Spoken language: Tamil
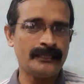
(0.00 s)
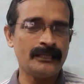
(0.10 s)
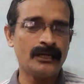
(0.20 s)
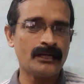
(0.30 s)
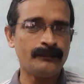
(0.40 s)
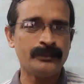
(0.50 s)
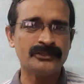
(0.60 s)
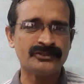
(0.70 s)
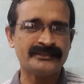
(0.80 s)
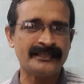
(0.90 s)
எல்லா
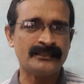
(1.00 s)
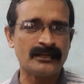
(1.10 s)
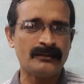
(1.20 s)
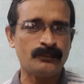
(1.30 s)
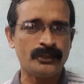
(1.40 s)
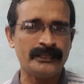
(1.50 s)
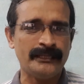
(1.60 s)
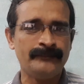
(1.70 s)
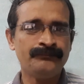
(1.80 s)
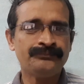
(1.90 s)
கப்புள்ஸும் சேர்ந்து இருக்கும்போது
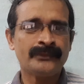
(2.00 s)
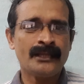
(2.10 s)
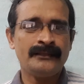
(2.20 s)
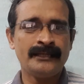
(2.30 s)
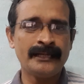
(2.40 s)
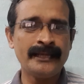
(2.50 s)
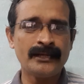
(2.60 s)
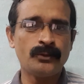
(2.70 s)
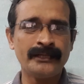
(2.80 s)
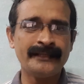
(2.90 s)
நிறைய
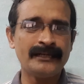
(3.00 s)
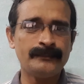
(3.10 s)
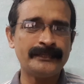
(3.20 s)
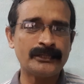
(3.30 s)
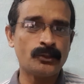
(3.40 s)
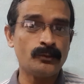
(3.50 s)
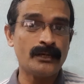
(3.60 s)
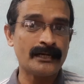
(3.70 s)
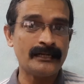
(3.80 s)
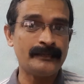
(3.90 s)
குழந்தைகள்
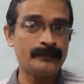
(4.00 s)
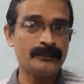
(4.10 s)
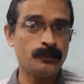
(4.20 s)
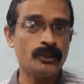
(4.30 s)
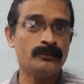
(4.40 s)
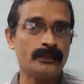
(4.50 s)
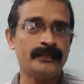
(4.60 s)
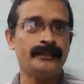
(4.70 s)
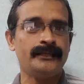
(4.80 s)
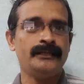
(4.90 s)
பெற்றுக்கொள்வார்கள் என்பது போல்
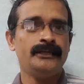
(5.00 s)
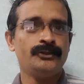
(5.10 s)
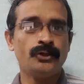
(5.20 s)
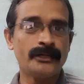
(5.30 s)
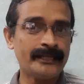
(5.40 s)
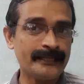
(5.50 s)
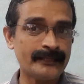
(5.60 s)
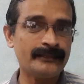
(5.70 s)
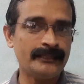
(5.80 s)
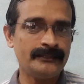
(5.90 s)
ஒரு தோரணை
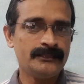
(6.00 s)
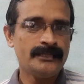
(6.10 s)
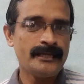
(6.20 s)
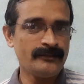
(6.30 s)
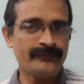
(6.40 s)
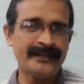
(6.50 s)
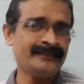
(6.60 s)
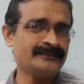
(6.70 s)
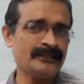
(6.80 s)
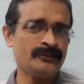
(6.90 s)
இருந்தது இது
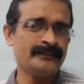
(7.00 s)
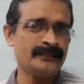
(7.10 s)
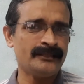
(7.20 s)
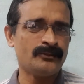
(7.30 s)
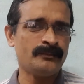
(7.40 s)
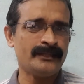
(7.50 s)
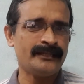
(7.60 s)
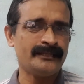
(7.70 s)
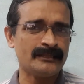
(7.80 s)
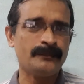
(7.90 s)
பிரான்ஸ்லேயும் வந்து ரொம்ப
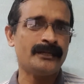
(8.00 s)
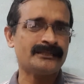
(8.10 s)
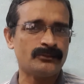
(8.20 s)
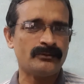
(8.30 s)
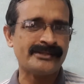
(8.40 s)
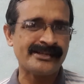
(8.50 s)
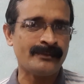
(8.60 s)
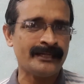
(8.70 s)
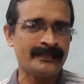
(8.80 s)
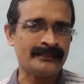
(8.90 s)
எதிர்பார்த்த ஒரு
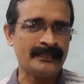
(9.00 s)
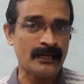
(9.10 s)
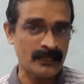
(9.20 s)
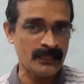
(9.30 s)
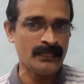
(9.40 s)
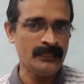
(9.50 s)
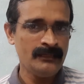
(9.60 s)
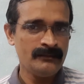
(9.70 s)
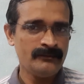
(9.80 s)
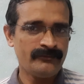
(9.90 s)
விஷயமாக இருந்தது ஆனால்
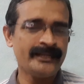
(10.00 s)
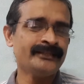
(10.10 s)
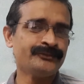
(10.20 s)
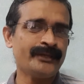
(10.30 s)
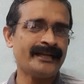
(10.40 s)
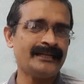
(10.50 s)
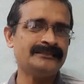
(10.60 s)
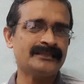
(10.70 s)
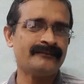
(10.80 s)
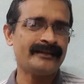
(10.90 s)
பிரான்ஸுடைய
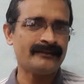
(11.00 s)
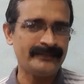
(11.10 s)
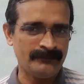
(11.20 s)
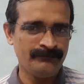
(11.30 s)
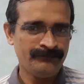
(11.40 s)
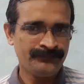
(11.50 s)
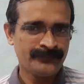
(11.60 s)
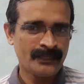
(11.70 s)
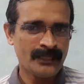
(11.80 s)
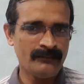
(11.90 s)
கல்ச்சர் வேற விதம்
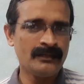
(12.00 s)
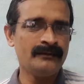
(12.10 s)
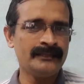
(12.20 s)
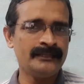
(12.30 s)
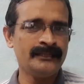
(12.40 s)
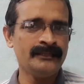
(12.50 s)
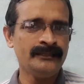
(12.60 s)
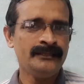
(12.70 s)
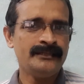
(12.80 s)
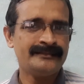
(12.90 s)
அவங்க வந்து
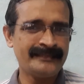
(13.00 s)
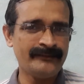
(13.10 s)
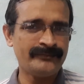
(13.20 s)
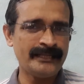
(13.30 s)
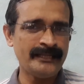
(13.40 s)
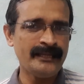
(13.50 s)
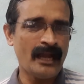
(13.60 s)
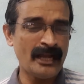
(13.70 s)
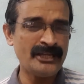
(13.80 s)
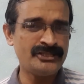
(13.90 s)
சேஃப்டி
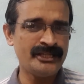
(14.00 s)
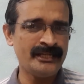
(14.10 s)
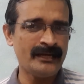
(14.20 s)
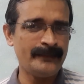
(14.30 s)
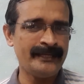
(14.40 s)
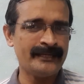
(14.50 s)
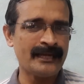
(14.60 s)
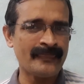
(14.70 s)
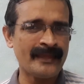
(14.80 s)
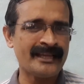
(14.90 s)
ஹைஜீன் அப்படிங்கிற அந்த